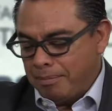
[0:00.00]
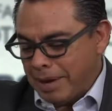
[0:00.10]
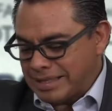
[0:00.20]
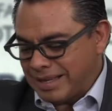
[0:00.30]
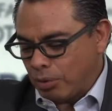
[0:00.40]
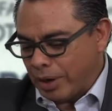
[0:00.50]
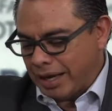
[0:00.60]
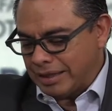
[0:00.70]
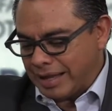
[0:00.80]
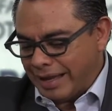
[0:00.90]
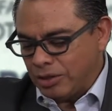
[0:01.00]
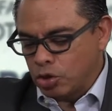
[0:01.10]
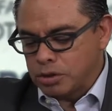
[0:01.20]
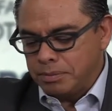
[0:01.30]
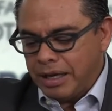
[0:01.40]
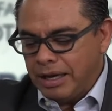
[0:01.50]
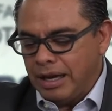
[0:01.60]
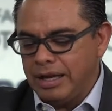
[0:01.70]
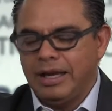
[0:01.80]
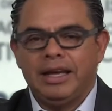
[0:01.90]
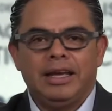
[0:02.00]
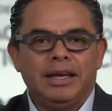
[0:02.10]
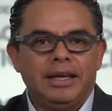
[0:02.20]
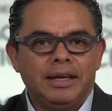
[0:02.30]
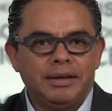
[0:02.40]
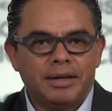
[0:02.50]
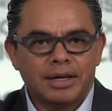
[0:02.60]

Más de 42 mil eh,